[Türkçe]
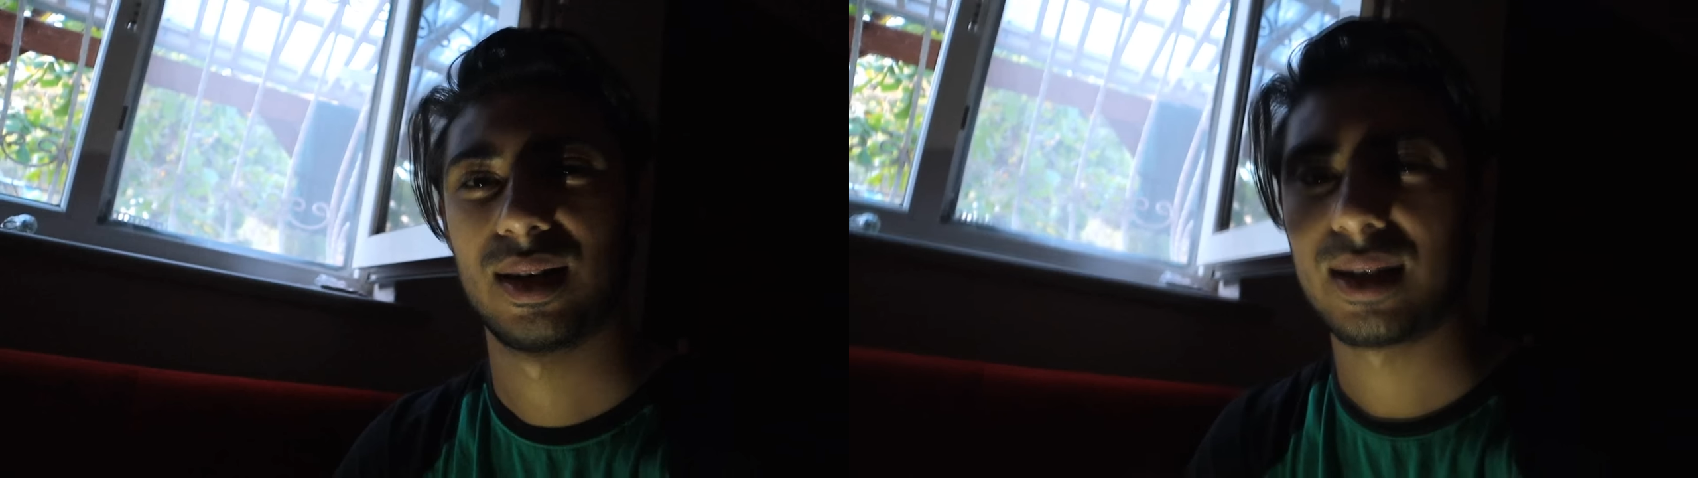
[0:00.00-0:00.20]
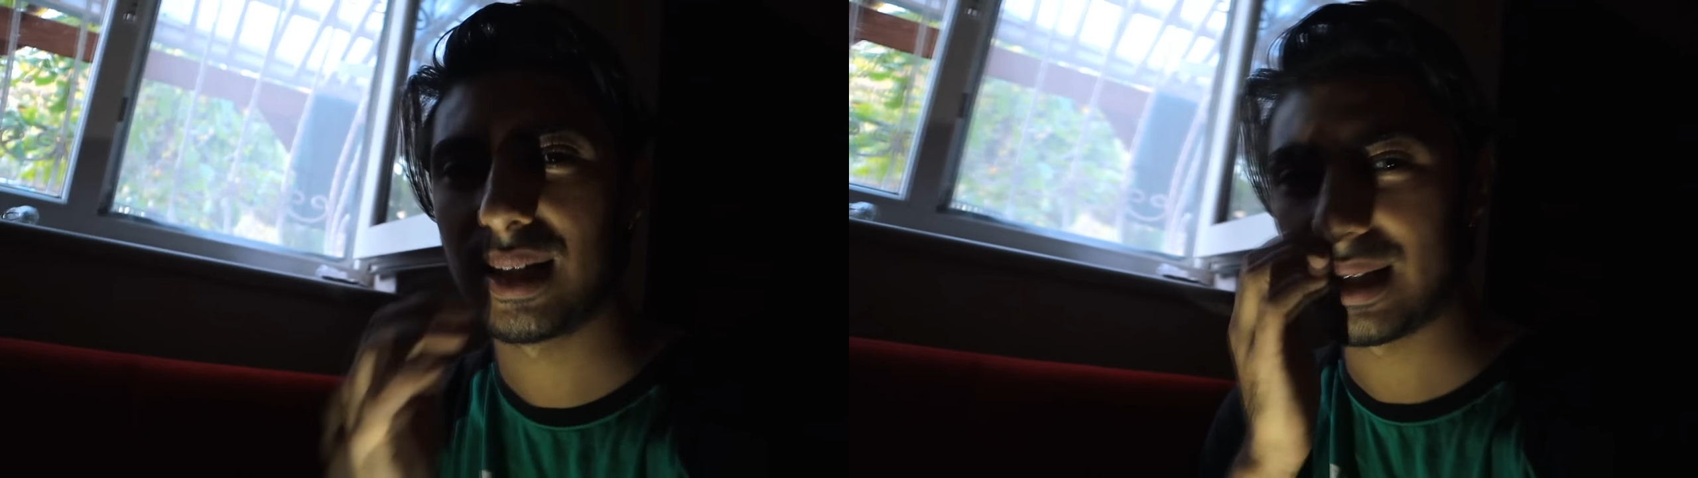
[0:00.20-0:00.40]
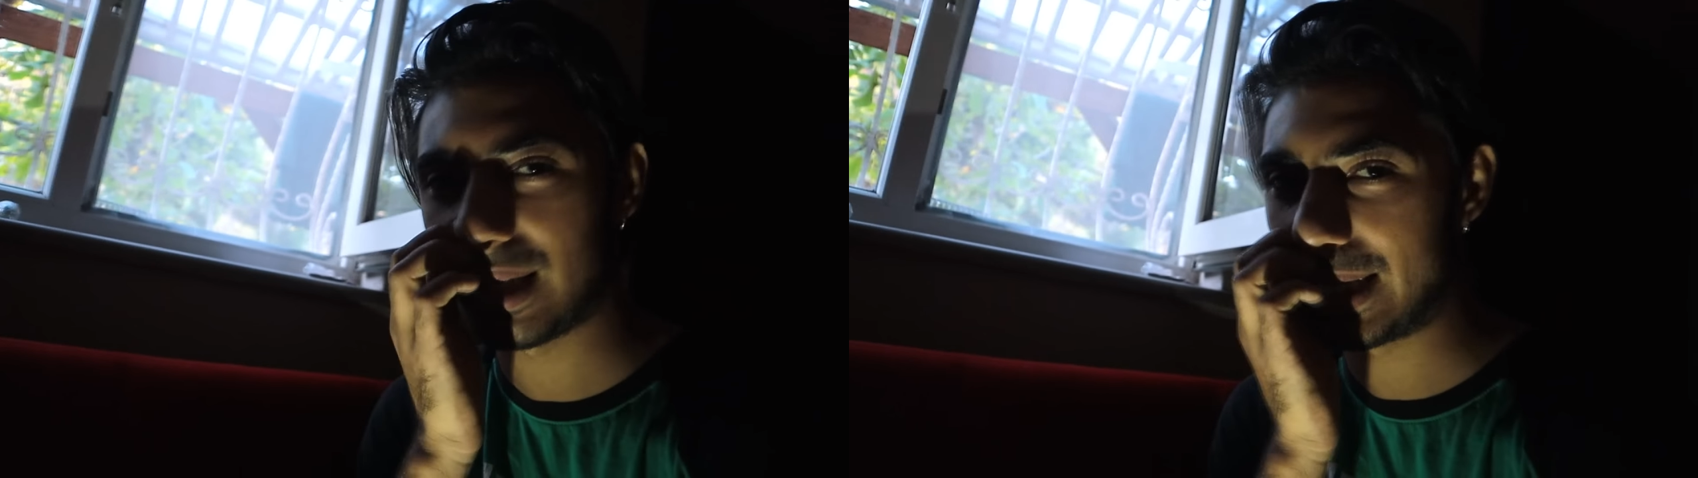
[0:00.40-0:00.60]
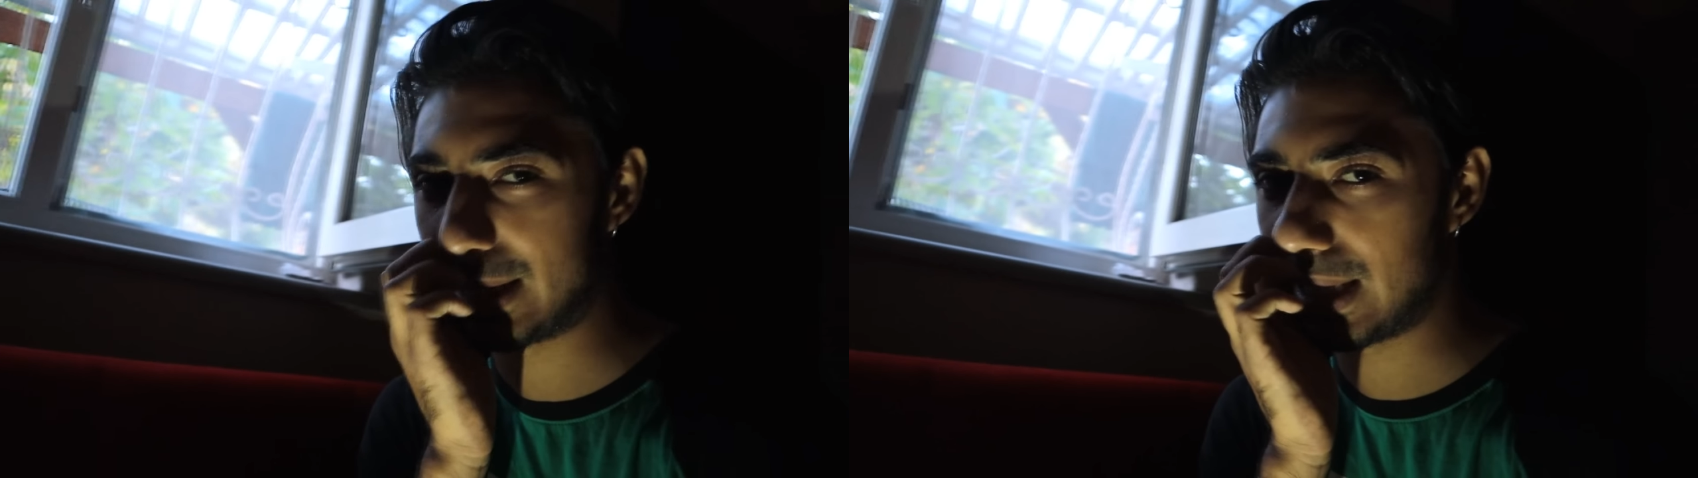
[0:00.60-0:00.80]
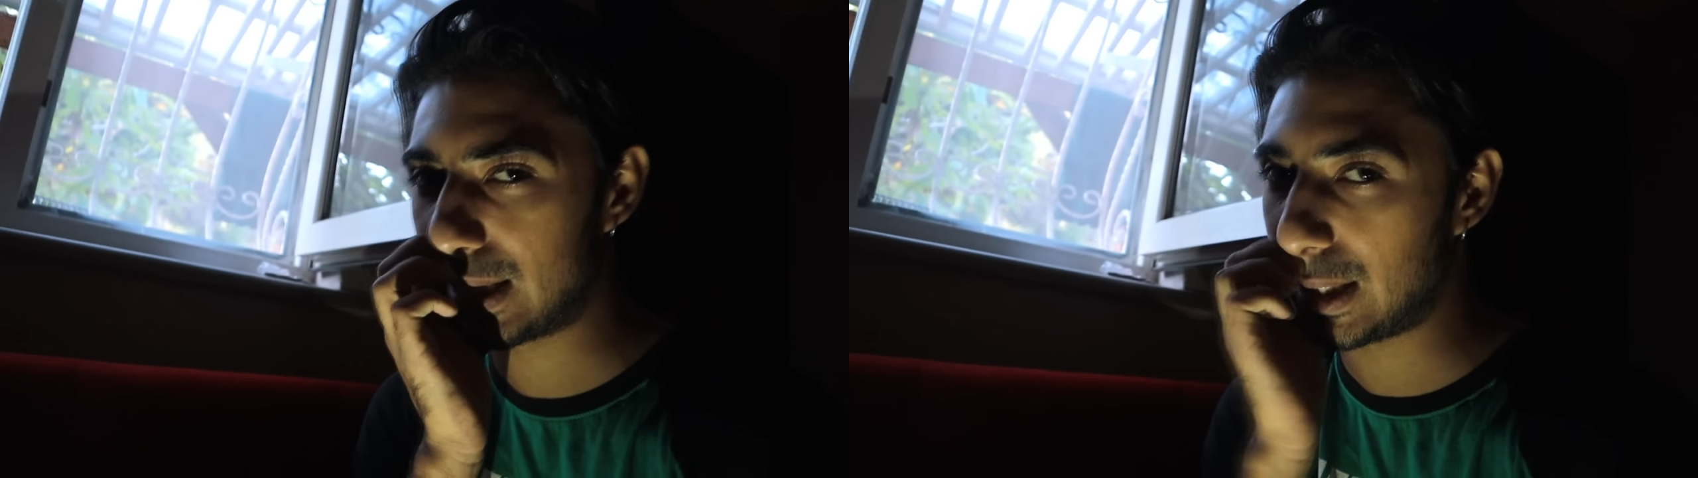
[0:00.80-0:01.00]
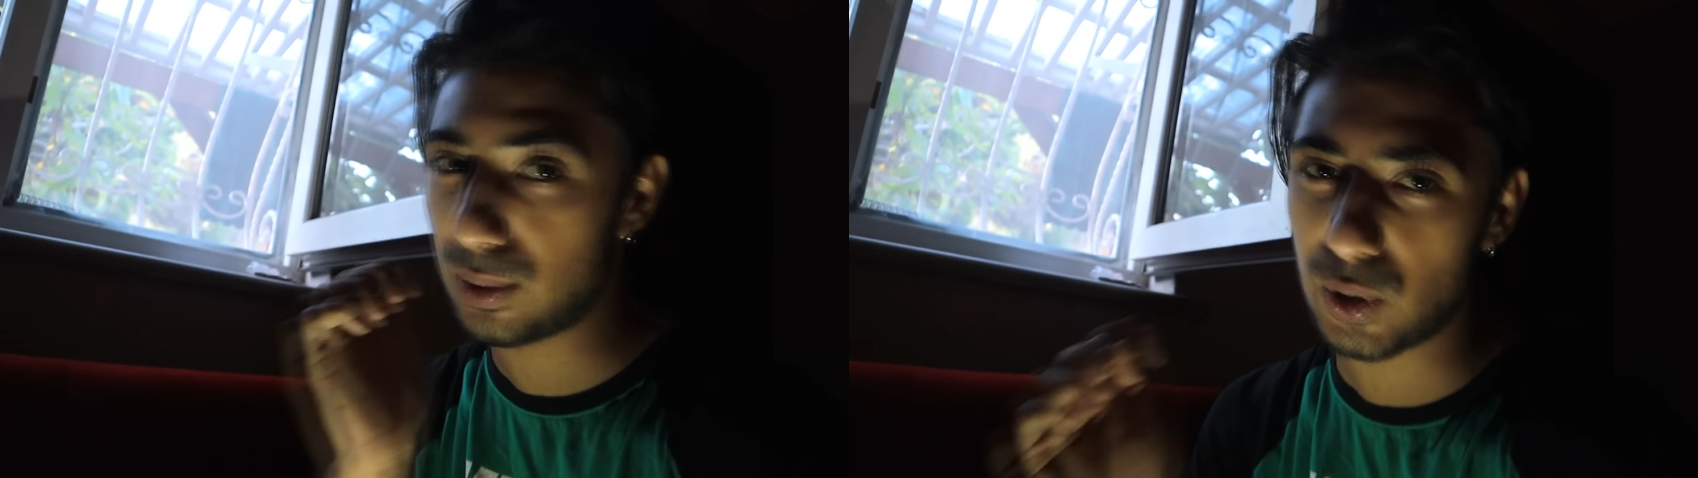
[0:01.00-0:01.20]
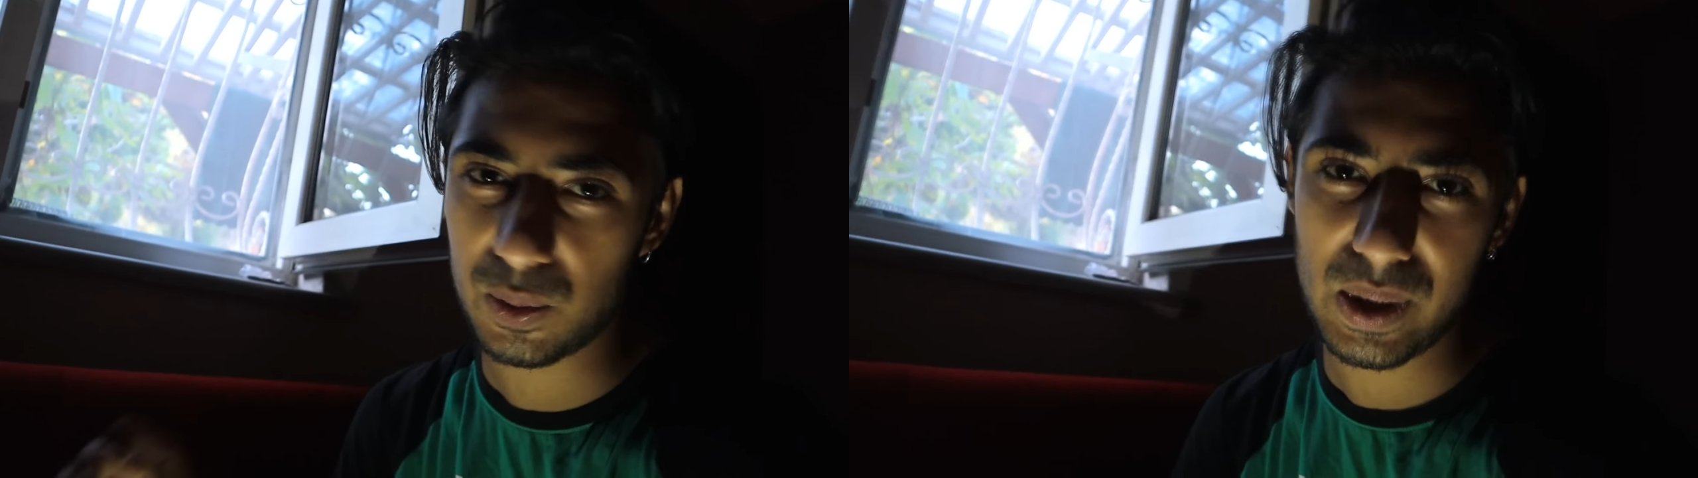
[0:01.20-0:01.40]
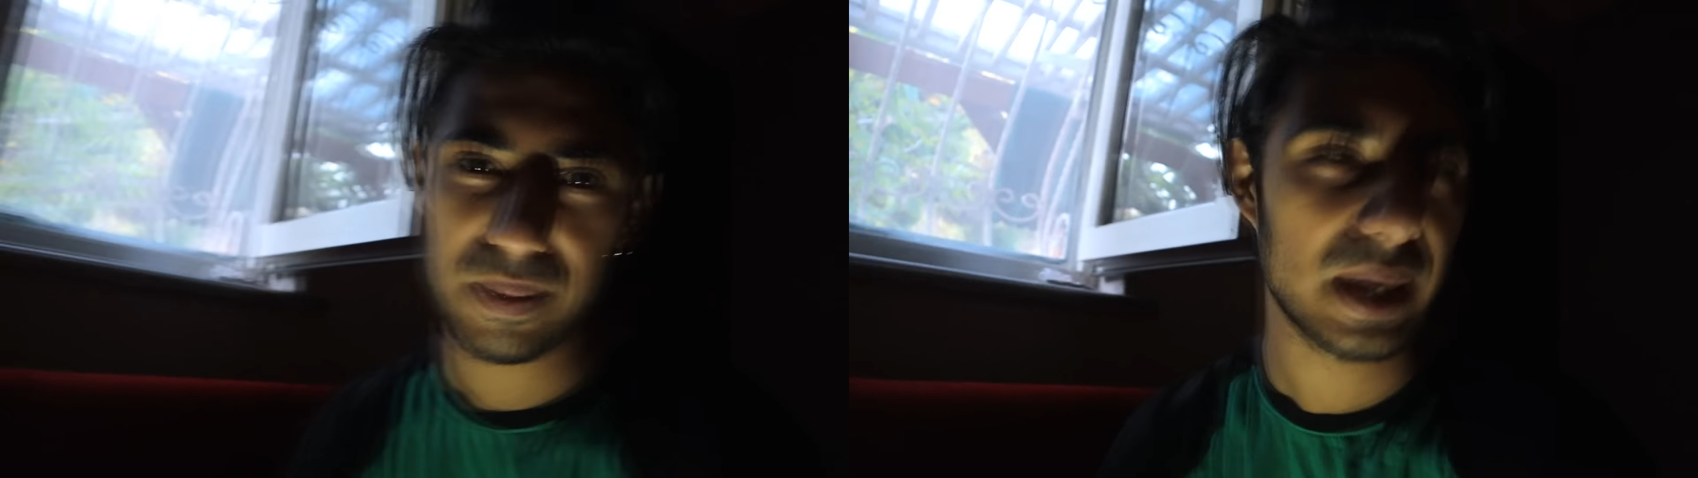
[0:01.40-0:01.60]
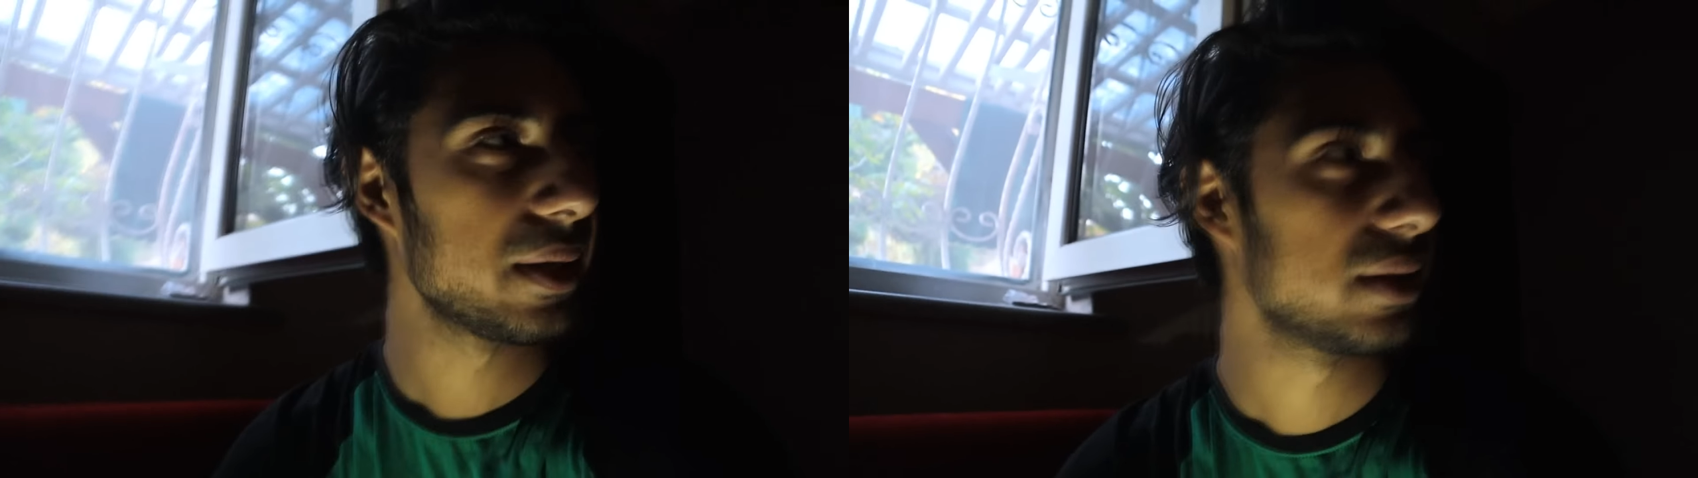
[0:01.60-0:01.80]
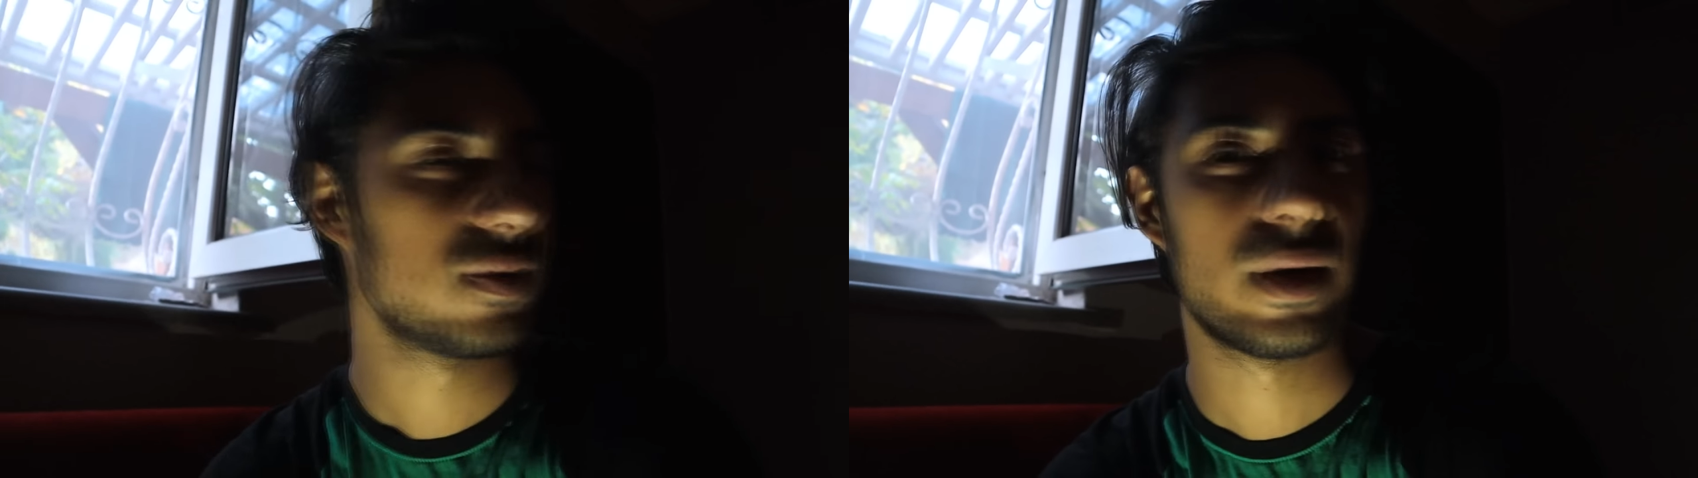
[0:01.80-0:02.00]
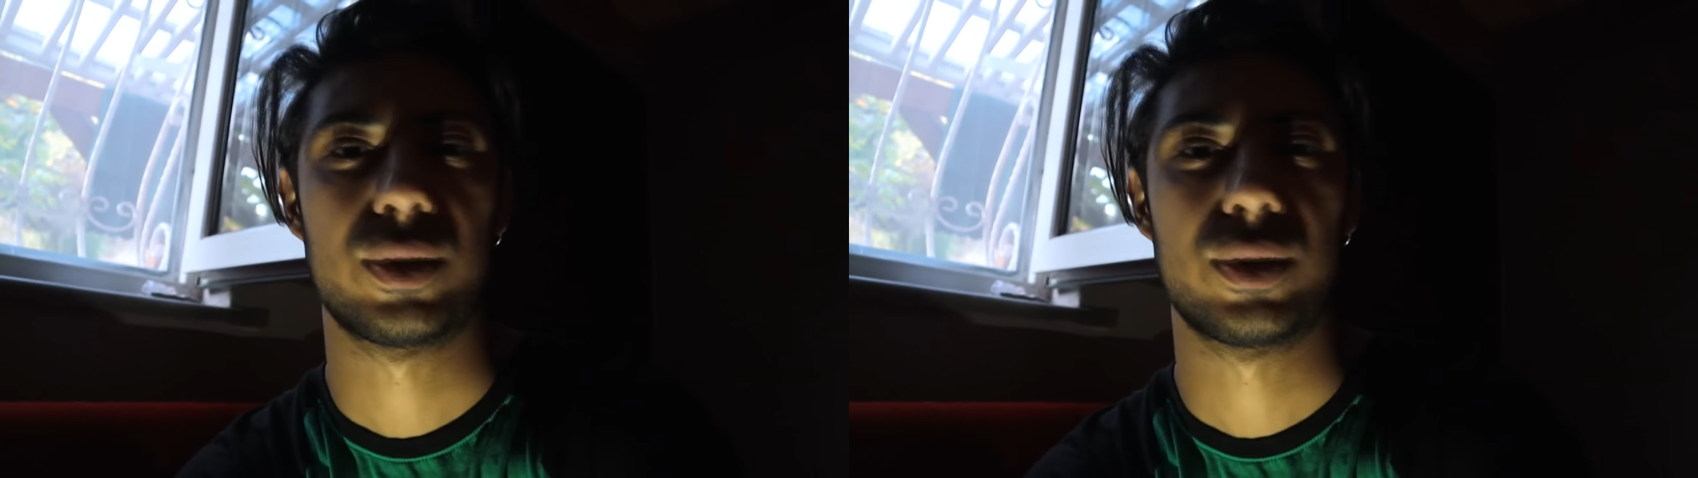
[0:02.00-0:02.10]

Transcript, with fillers: değil. Arkadaşlar gizli geçitten korkmayan bir arkadaşım